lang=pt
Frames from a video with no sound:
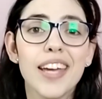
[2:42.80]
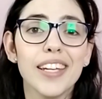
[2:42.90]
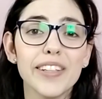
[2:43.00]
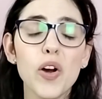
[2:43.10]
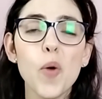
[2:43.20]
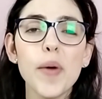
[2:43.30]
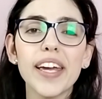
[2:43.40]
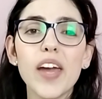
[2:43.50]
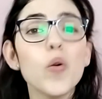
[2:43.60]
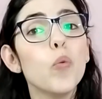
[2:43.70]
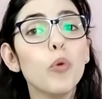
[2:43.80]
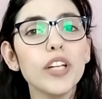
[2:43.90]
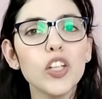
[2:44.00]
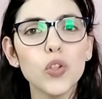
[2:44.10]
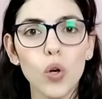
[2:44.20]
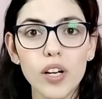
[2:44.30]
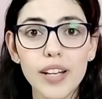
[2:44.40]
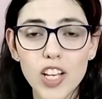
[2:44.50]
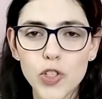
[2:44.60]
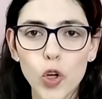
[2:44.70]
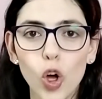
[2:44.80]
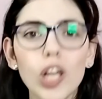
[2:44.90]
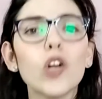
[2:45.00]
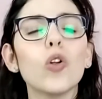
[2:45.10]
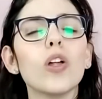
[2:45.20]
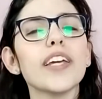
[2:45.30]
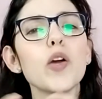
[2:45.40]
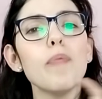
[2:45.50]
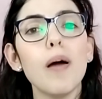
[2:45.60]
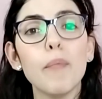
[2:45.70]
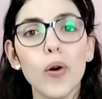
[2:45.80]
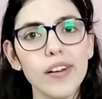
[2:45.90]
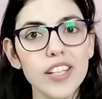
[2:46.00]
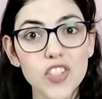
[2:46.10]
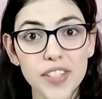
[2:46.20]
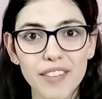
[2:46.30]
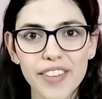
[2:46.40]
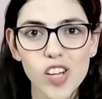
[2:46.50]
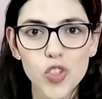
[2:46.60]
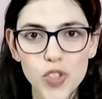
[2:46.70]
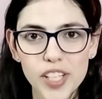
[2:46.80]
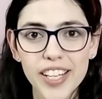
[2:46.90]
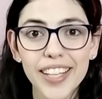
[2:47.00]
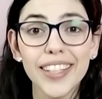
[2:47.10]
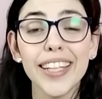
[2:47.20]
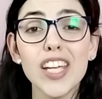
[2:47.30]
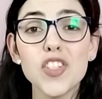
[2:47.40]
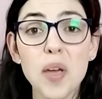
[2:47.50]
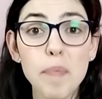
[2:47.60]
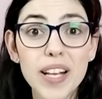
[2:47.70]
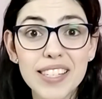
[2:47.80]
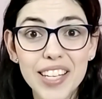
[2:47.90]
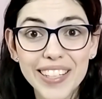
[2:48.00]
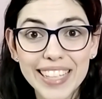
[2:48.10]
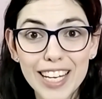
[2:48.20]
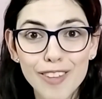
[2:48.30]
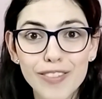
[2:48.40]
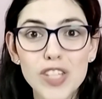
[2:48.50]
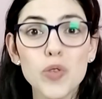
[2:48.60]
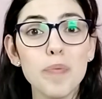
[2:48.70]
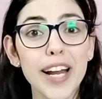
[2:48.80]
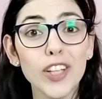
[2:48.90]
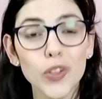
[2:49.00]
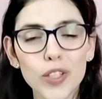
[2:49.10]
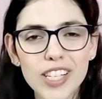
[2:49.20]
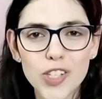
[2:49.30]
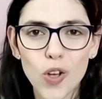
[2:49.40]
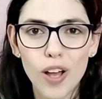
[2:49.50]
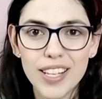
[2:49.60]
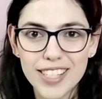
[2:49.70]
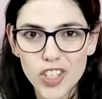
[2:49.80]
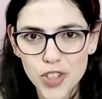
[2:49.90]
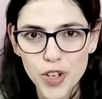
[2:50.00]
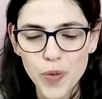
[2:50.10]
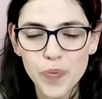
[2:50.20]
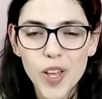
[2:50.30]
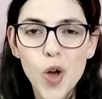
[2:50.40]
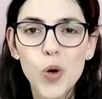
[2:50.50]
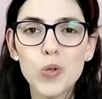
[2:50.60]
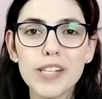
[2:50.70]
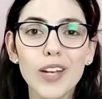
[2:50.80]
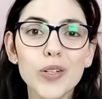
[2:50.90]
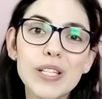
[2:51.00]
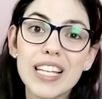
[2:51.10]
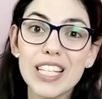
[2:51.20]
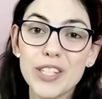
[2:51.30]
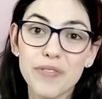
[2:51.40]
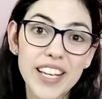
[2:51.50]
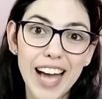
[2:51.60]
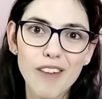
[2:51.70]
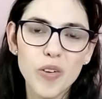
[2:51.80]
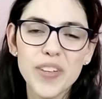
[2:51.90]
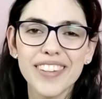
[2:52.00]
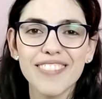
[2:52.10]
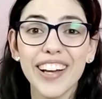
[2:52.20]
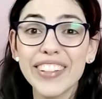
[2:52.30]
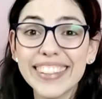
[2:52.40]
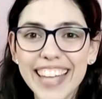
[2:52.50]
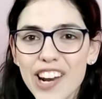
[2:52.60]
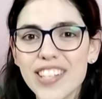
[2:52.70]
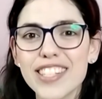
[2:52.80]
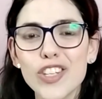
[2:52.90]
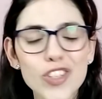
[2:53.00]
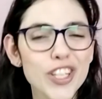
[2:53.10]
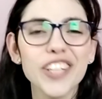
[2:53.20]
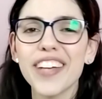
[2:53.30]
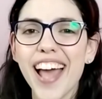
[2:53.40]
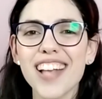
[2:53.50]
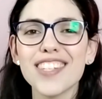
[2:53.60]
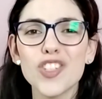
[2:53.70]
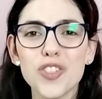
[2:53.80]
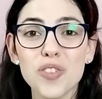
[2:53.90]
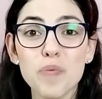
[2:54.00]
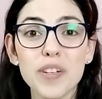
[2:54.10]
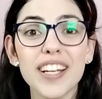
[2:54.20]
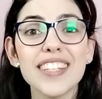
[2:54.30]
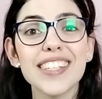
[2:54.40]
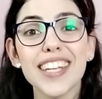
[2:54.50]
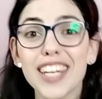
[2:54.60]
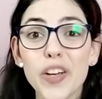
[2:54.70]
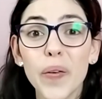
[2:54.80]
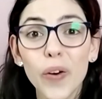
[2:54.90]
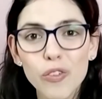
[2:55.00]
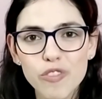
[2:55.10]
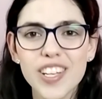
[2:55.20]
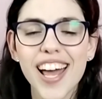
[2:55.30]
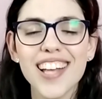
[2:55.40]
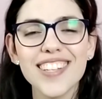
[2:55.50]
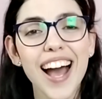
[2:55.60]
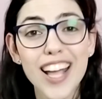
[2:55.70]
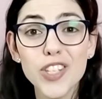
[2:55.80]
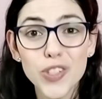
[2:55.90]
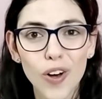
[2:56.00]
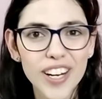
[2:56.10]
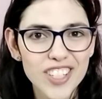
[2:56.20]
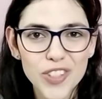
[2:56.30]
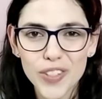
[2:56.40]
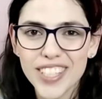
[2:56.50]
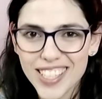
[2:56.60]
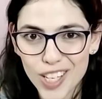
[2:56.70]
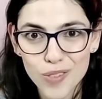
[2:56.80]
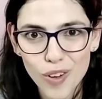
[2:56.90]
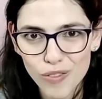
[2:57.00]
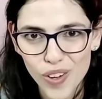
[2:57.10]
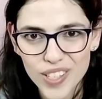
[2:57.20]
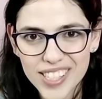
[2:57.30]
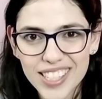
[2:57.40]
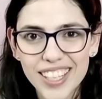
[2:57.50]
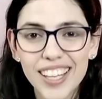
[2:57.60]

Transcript: Então eu peguei um monitor na escola, coloquei uma borda de TV antiga e deixei passando aquele vídeo para toda a escola assistir. Os alunos eles ficavam o intervalo inteiro assistindo e reassistindo porque eles queriam ouvir a, a história de todas as vovós.